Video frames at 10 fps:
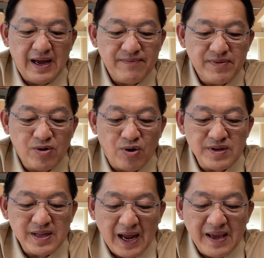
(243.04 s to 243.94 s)
นะฮะค
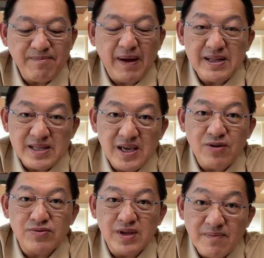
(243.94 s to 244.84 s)
นไทยไปเที่
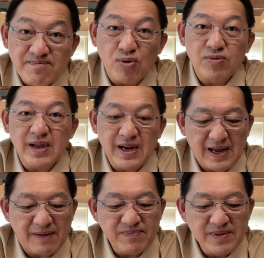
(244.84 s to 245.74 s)
ยวญี่ปุ่นเนี่ย
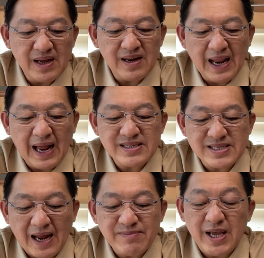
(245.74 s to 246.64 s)
นะครับหนึ่งล้าน
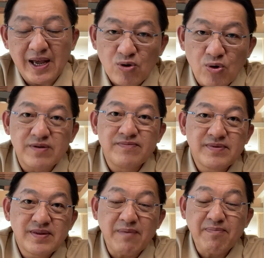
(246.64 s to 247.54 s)
สามแสนคน
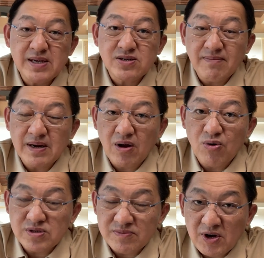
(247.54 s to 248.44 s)
ในปี
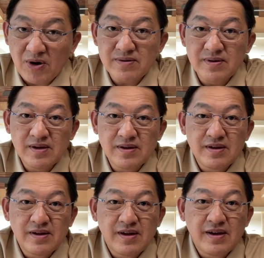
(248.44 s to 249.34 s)

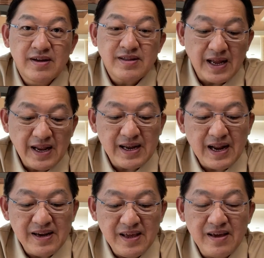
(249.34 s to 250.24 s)
2562 แต่ในข
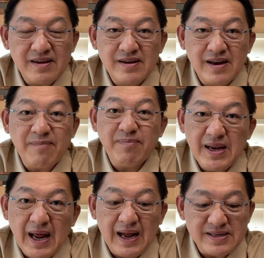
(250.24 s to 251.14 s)
ณะนี้และปี
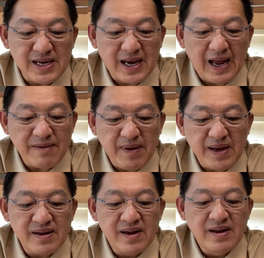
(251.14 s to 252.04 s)
หน้าจะกลายเป็
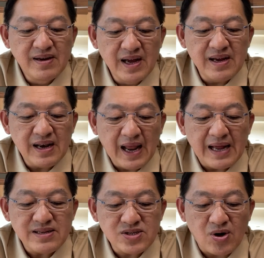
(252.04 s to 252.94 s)
น1
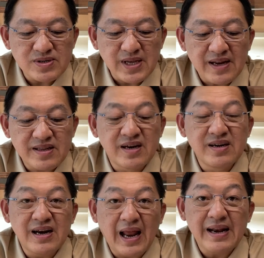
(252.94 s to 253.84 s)
ล้าน2แสนถึง
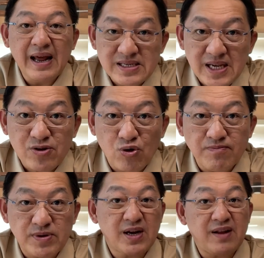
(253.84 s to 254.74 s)
1ล้าน5แสนคน
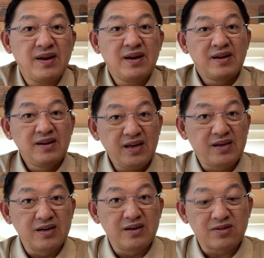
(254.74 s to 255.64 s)
เพราะฉะนั้นนี่
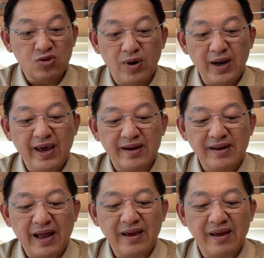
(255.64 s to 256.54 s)
คือตัวเลข
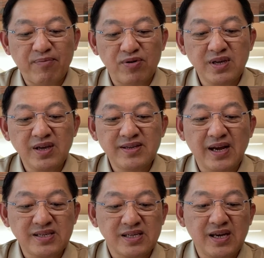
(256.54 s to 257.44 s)
และเหตุผลที่ยืน
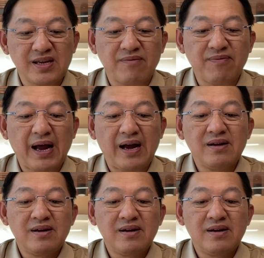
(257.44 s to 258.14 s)
ยันชัดเจนครับว่า